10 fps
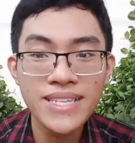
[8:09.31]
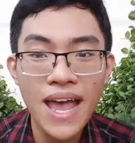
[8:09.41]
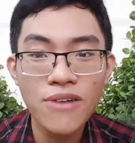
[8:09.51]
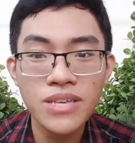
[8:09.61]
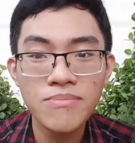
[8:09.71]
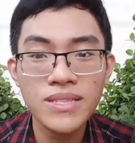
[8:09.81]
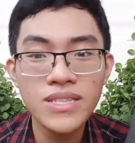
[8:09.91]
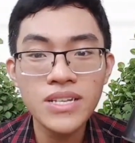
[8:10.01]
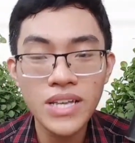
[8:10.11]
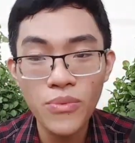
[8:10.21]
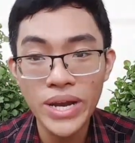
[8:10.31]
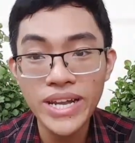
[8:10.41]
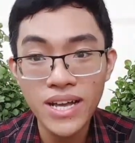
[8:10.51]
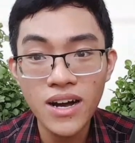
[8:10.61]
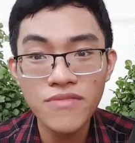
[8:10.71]
sao thì mình thích cái quỹ
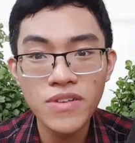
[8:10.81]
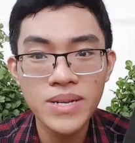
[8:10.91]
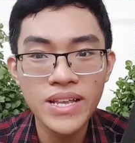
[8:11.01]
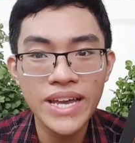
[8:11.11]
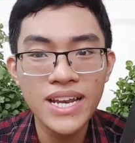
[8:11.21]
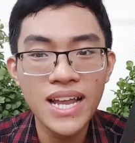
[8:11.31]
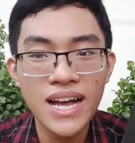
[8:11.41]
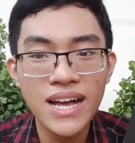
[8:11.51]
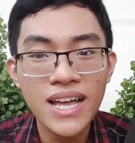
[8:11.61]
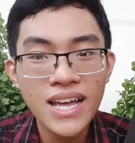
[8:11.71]
này hơn và mình nghĩ là